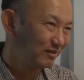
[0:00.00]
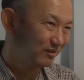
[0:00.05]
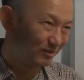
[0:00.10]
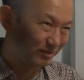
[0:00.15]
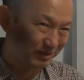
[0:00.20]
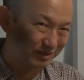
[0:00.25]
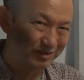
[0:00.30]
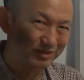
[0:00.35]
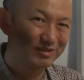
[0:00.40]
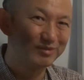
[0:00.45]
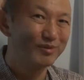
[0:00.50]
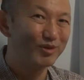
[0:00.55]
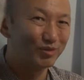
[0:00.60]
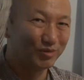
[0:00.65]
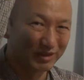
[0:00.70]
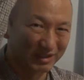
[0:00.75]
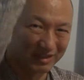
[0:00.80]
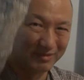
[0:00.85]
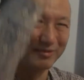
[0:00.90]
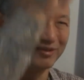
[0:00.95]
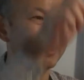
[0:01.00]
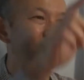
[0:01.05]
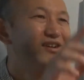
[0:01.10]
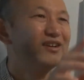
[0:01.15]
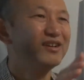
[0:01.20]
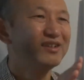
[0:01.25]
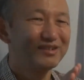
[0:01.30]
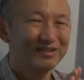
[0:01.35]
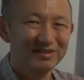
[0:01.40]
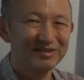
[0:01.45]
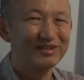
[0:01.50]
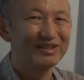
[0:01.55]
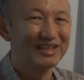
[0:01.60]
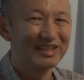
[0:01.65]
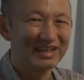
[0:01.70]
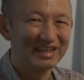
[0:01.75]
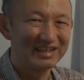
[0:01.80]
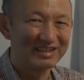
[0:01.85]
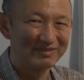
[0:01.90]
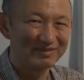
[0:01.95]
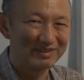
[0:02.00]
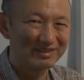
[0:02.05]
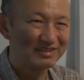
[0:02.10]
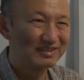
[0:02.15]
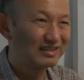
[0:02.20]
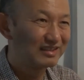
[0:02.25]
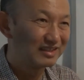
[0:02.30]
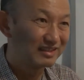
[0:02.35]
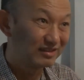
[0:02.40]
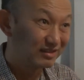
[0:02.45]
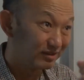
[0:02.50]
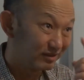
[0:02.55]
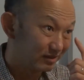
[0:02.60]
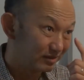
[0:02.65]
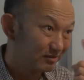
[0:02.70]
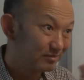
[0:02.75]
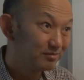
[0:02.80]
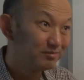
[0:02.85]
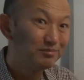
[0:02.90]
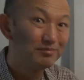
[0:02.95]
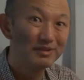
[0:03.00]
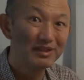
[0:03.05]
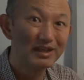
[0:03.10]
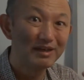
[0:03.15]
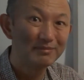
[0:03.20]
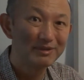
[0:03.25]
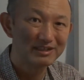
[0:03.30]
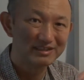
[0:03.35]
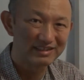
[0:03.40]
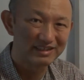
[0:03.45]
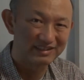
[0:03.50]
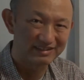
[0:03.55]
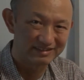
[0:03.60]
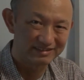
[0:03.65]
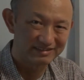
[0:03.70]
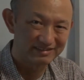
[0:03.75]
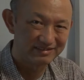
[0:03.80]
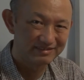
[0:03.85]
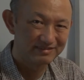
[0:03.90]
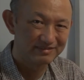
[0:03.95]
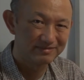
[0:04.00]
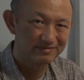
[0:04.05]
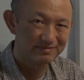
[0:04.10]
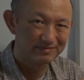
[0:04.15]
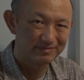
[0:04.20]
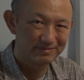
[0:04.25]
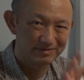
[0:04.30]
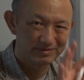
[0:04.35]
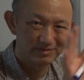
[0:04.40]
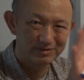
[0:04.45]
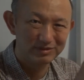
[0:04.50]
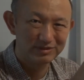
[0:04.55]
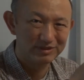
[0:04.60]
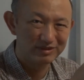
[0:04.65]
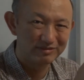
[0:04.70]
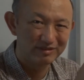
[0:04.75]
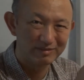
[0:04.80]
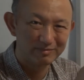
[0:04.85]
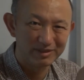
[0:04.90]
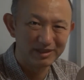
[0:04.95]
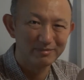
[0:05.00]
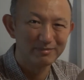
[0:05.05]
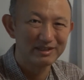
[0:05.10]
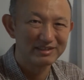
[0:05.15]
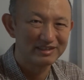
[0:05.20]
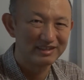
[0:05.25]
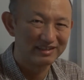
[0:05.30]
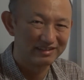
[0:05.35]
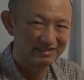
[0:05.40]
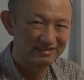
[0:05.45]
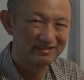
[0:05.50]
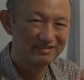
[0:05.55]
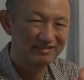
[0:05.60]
後ろにも上にも空気があります。だけど、見えません。空気は見えません。